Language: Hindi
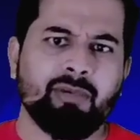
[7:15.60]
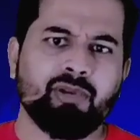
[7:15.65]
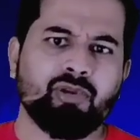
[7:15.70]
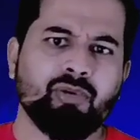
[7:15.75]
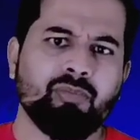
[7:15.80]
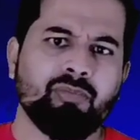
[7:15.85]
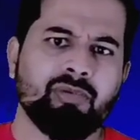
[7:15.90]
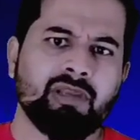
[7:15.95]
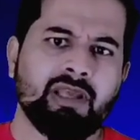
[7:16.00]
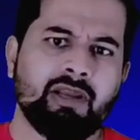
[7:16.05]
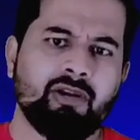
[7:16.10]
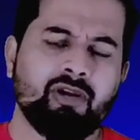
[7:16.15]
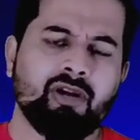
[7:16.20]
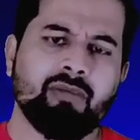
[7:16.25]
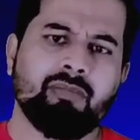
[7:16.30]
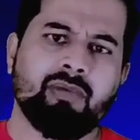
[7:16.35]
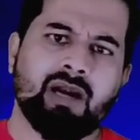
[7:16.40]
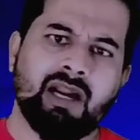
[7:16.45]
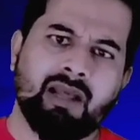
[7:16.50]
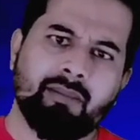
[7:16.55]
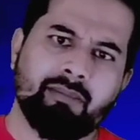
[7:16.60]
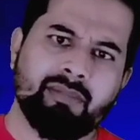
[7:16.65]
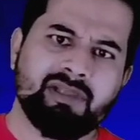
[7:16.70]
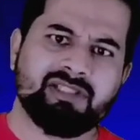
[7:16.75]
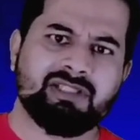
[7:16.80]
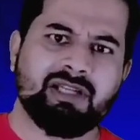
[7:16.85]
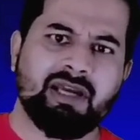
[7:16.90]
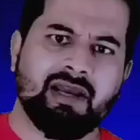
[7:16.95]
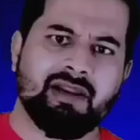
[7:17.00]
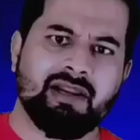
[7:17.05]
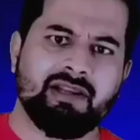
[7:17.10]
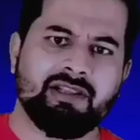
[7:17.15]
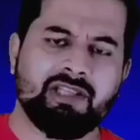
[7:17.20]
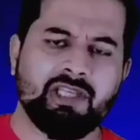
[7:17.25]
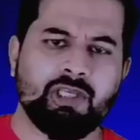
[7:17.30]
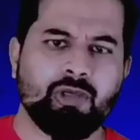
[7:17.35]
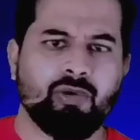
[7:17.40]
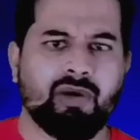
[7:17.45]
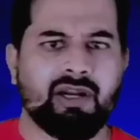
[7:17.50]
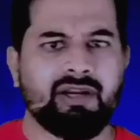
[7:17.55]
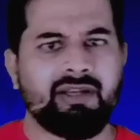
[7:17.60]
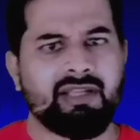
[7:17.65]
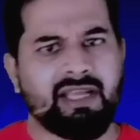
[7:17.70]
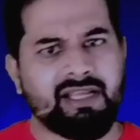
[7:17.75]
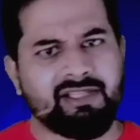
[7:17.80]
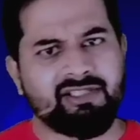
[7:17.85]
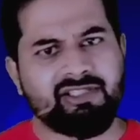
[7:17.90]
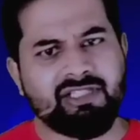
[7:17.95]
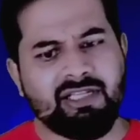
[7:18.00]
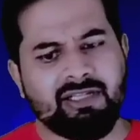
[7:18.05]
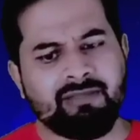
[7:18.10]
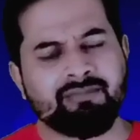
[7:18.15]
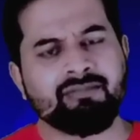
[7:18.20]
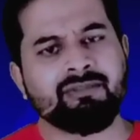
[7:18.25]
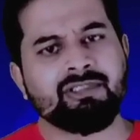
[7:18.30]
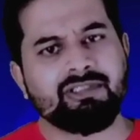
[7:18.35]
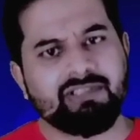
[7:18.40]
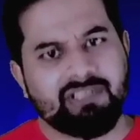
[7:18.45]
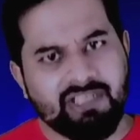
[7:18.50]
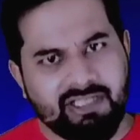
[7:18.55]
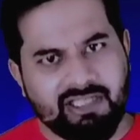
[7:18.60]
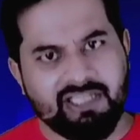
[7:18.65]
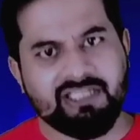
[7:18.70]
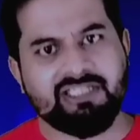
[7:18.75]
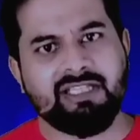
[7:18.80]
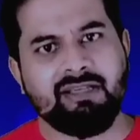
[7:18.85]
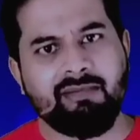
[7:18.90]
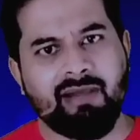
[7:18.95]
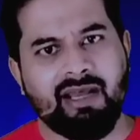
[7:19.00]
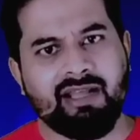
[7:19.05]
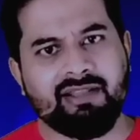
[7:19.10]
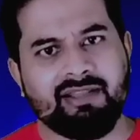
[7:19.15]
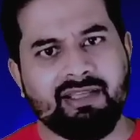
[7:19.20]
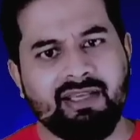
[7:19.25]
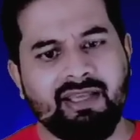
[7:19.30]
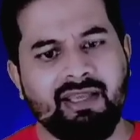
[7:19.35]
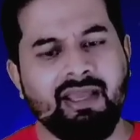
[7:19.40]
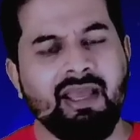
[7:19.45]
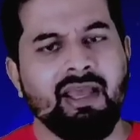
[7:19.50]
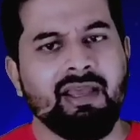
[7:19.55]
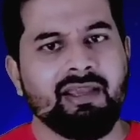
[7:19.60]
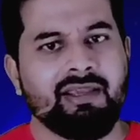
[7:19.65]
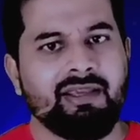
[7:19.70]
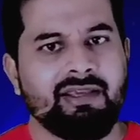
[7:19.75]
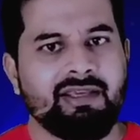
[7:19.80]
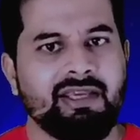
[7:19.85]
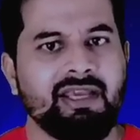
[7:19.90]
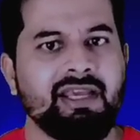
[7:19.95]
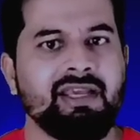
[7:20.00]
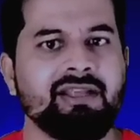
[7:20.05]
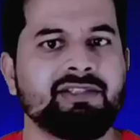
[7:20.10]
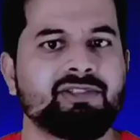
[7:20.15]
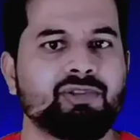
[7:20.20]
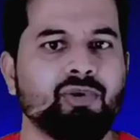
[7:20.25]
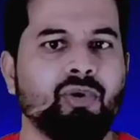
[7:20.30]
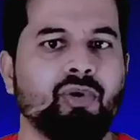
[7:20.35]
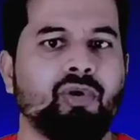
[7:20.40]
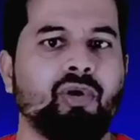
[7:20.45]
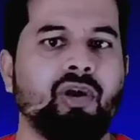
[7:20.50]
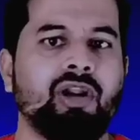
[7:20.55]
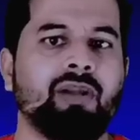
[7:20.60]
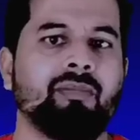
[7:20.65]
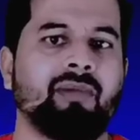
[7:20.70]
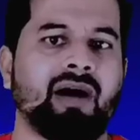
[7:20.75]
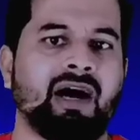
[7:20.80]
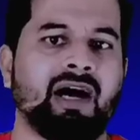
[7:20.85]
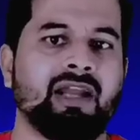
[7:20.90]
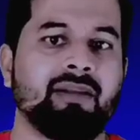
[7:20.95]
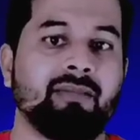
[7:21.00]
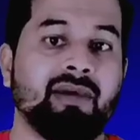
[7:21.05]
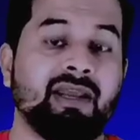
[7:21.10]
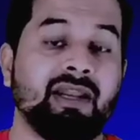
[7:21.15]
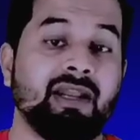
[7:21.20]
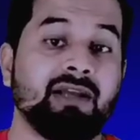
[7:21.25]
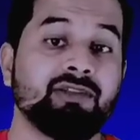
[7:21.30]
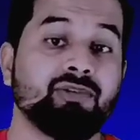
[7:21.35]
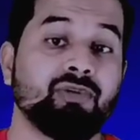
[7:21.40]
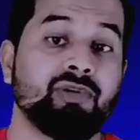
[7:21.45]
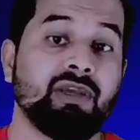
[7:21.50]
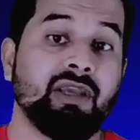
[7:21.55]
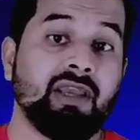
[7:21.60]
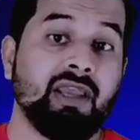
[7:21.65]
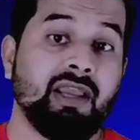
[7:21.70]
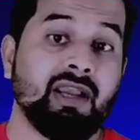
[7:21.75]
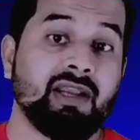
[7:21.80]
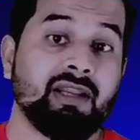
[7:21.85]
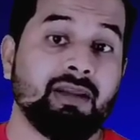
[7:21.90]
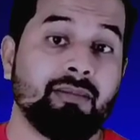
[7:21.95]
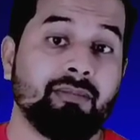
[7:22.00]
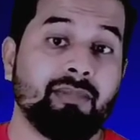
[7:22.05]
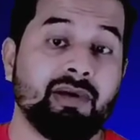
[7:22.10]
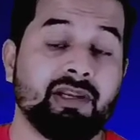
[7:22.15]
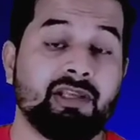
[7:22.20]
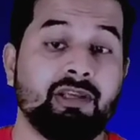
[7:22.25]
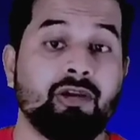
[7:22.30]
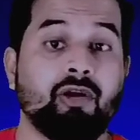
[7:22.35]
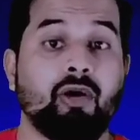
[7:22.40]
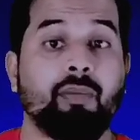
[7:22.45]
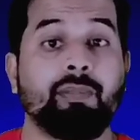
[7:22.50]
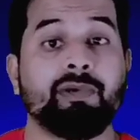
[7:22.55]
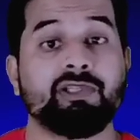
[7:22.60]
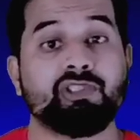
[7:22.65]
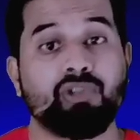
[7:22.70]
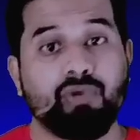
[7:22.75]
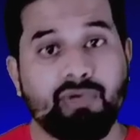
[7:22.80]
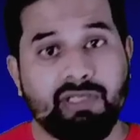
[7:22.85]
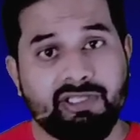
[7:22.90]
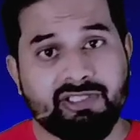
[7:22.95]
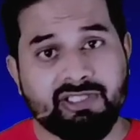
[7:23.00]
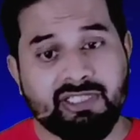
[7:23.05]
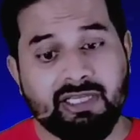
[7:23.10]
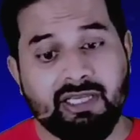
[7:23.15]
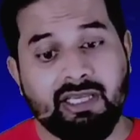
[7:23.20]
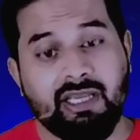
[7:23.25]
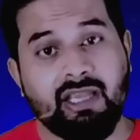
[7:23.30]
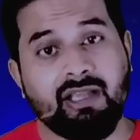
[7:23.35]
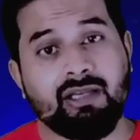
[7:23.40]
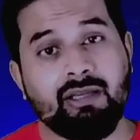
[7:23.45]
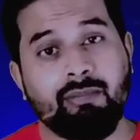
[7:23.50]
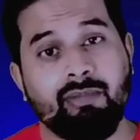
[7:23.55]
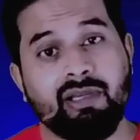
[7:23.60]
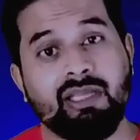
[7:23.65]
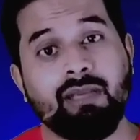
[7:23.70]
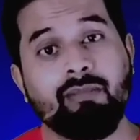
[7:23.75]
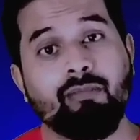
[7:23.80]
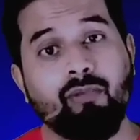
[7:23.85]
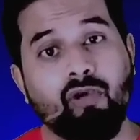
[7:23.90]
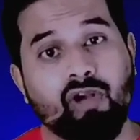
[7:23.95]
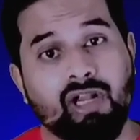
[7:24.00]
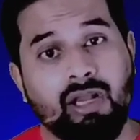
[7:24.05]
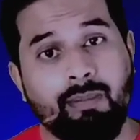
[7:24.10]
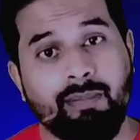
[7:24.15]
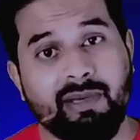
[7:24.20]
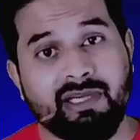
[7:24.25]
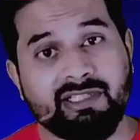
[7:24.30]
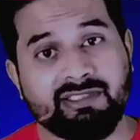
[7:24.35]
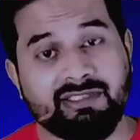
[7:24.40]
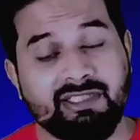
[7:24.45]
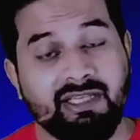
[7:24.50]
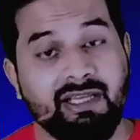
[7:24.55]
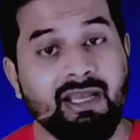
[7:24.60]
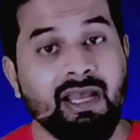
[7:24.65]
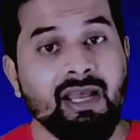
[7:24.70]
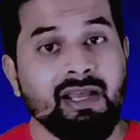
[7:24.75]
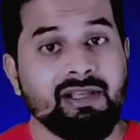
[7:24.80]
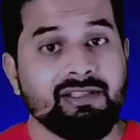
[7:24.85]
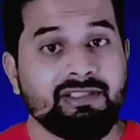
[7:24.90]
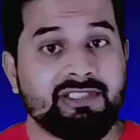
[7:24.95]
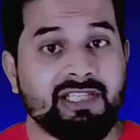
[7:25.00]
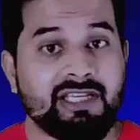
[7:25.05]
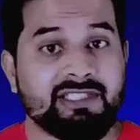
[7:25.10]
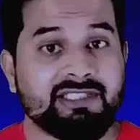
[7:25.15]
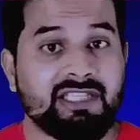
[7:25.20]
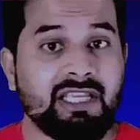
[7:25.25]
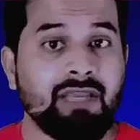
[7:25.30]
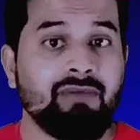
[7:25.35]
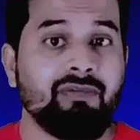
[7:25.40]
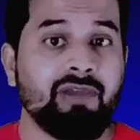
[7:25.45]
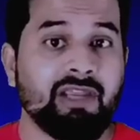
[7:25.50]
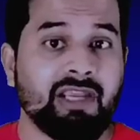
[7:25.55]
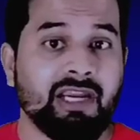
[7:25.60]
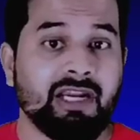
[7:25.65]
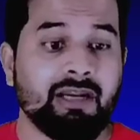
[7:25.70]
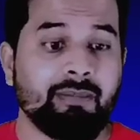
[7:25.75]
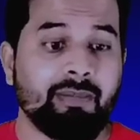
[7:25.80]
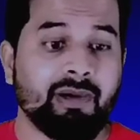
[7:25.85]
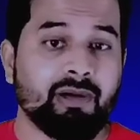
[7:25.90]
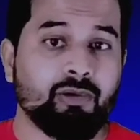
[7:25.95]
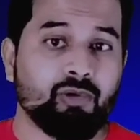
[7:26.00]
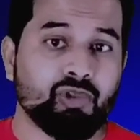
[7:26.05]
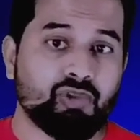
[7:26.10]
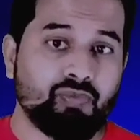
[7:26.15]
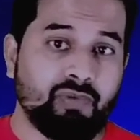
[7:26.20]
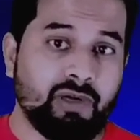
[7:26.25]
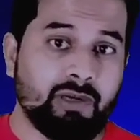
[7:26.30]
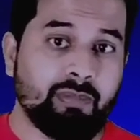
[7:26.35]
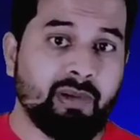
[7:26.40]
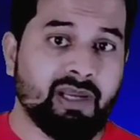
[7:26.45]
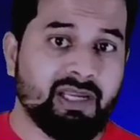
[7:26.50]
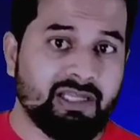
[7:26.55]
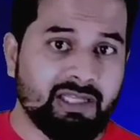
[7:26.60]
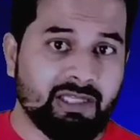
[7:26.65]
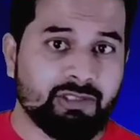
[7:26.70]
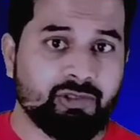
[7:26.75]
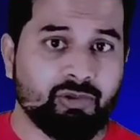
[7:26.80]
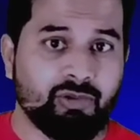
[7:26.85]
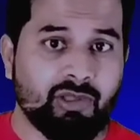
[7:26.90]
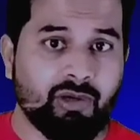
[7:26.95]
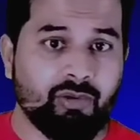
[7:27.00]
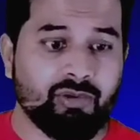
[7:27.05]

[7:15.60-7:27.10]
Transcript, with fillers: अब तुम कह रही कि बड़ा मिस कर रही थी यू आर एन एंजल सीधी सी बात है कि ये सो कॉल्ड महान महिला जो कि एक नंबर की अपॉर्चुनिस्ट है एक नंबर की मौका परस्त है जैसे ही वीकेंड पर कुछ फीडबैक इधर से